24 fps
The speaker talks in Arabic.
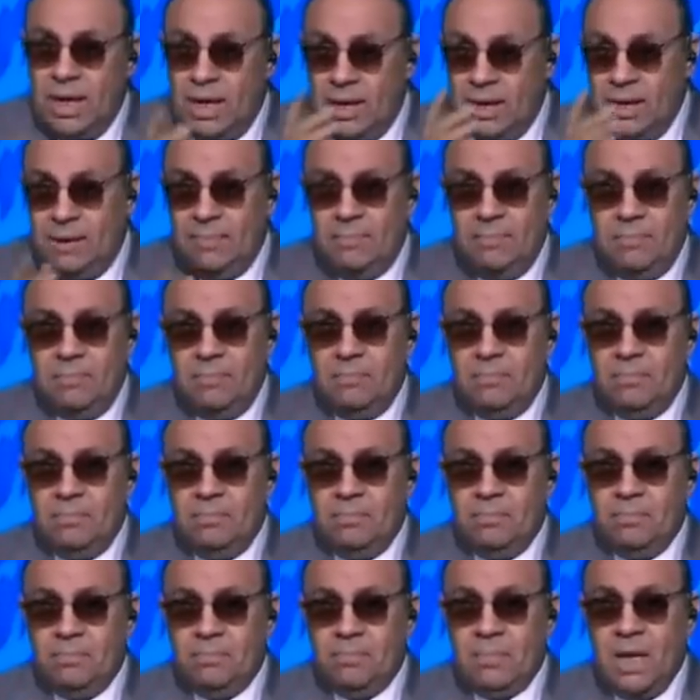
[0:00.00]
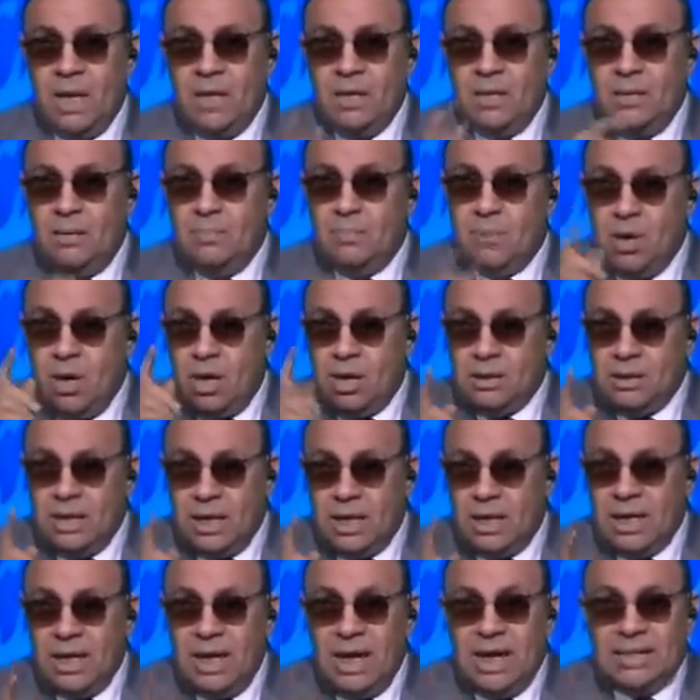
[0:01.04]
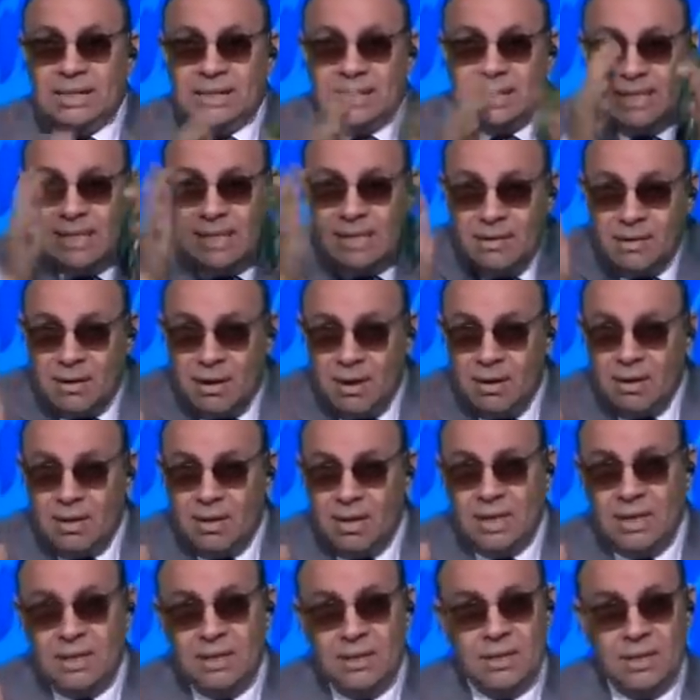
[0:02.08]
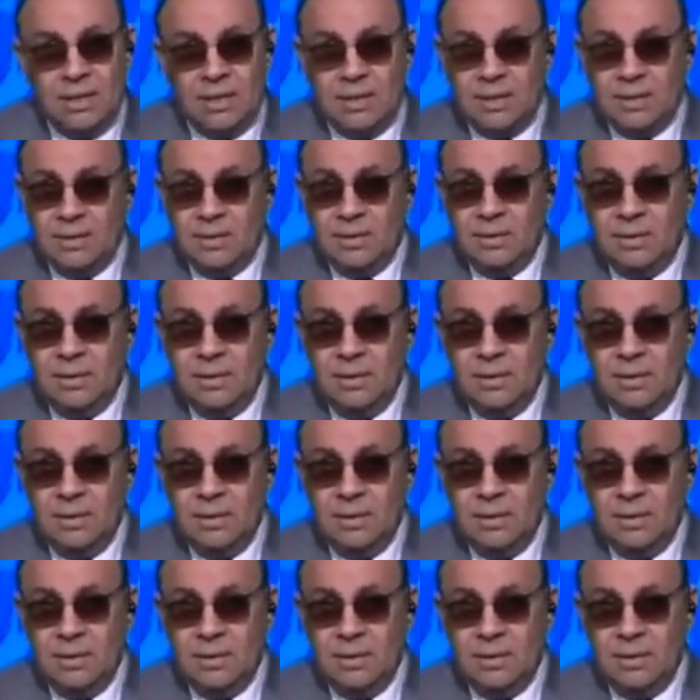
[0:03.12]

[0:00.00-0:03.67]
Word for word: اعلم أن امرأتك أسيرة عندك